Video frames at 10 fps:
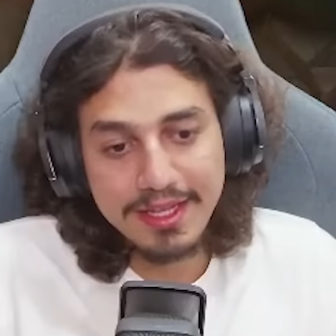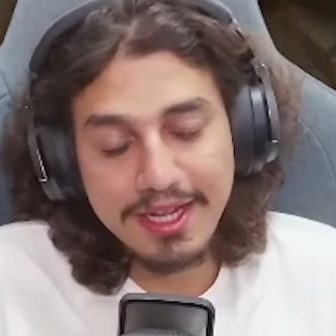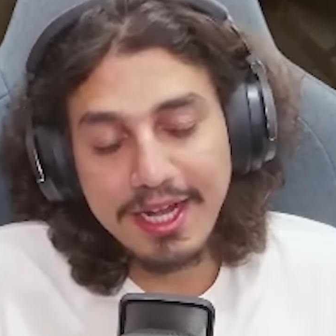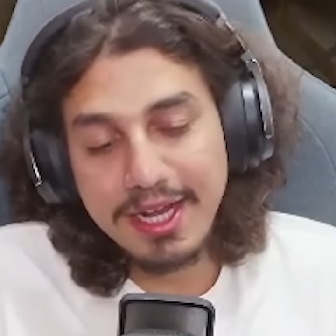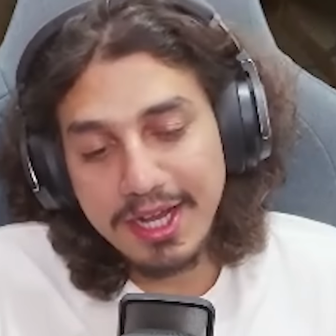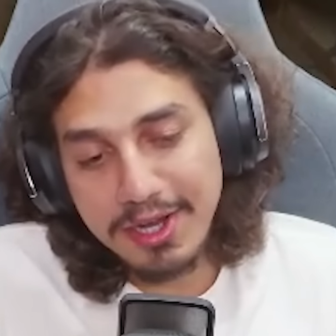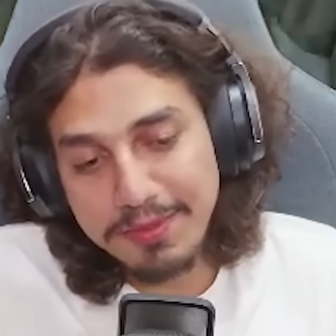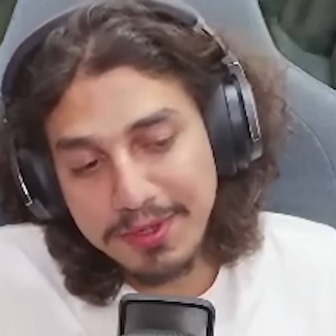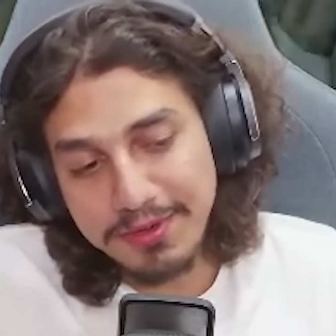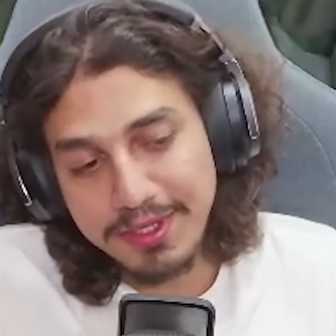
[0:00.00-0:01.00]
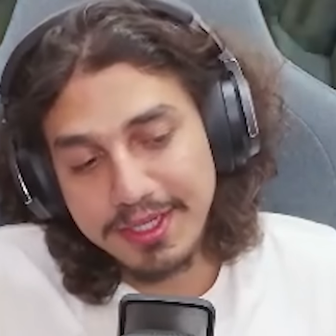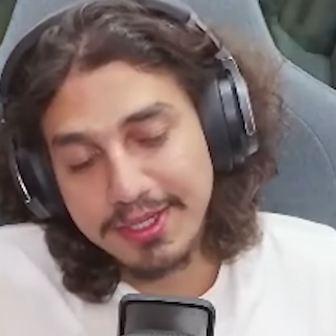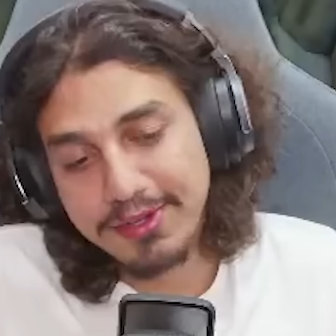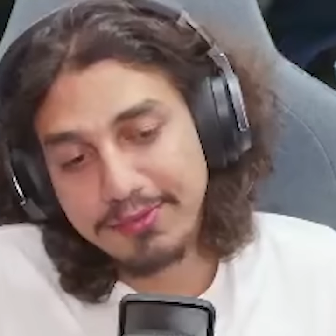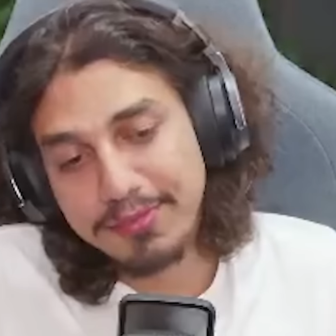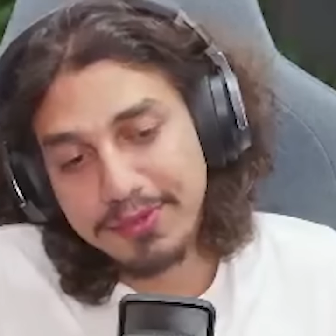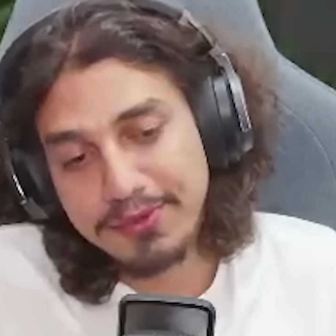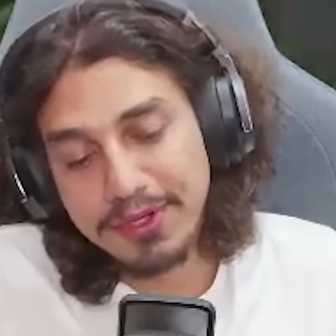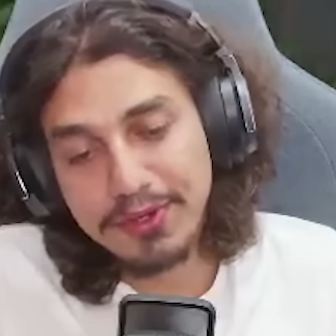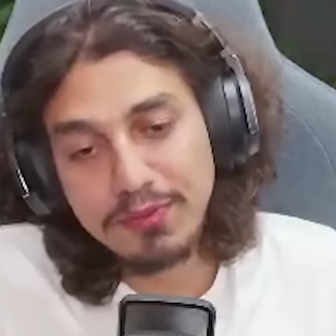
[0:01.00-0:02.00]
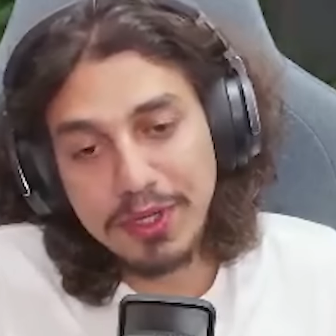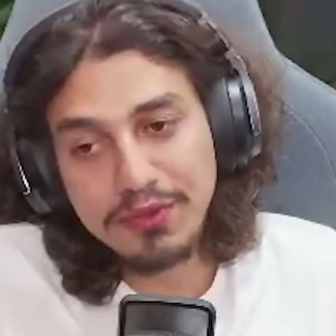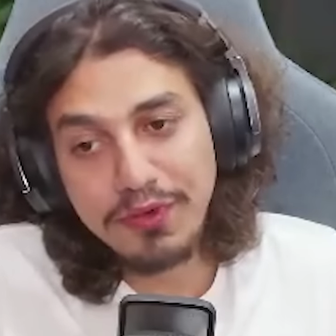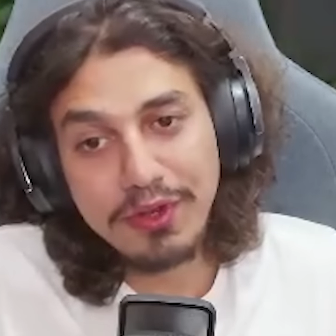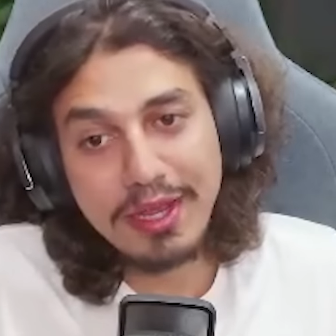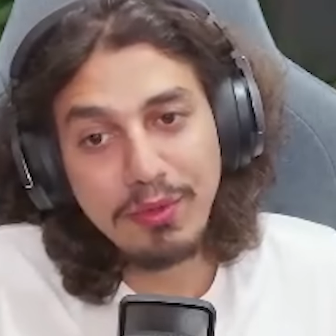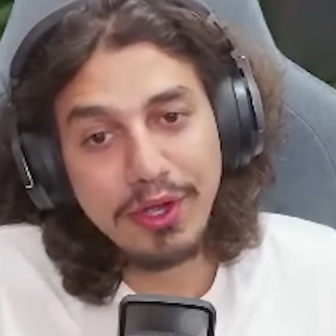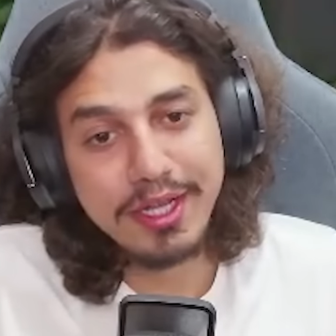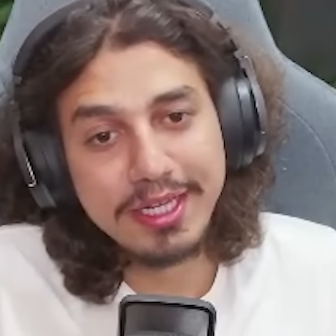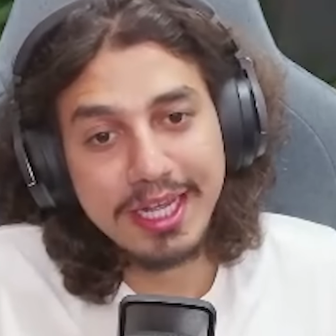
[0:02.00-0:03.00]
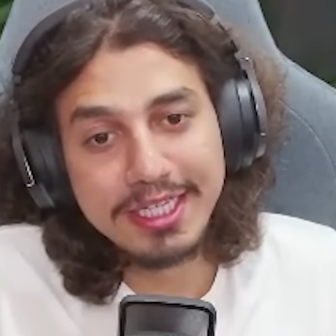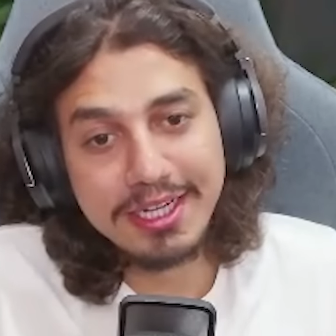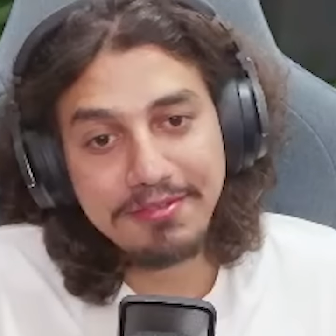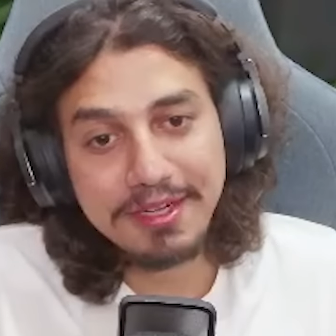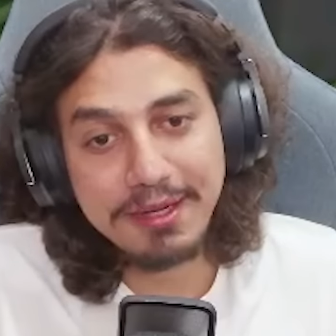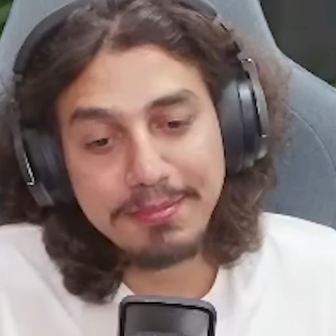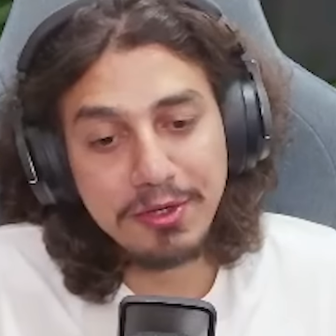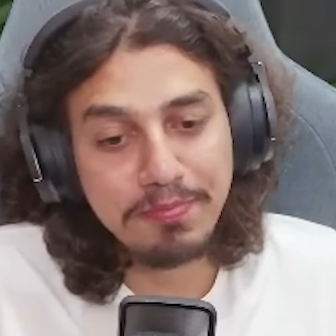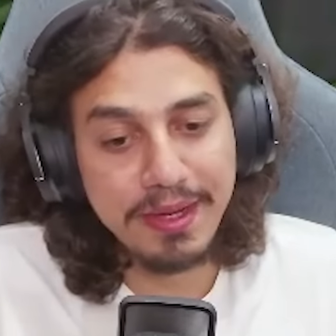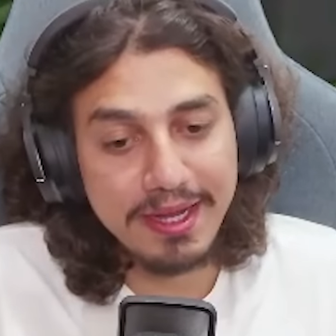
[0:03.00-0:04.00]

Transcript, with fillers: Calma, gordão. Pô, o gordão não pode ver alguém morrendo que ele já fica meio pá,